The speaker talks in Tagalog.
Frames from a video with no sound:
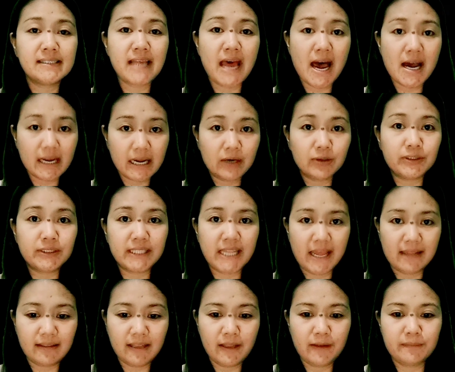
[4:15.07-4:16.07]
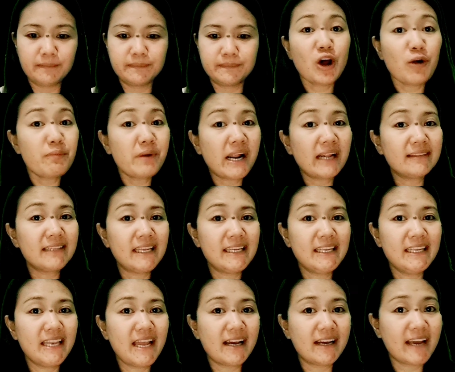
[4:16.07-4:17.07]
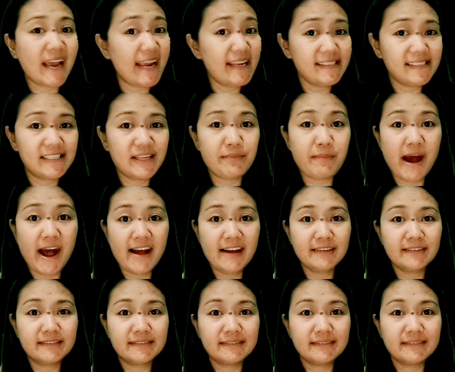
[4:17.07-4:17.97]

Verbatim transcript: sa account natin. Sobrang dali lang guys, di ba?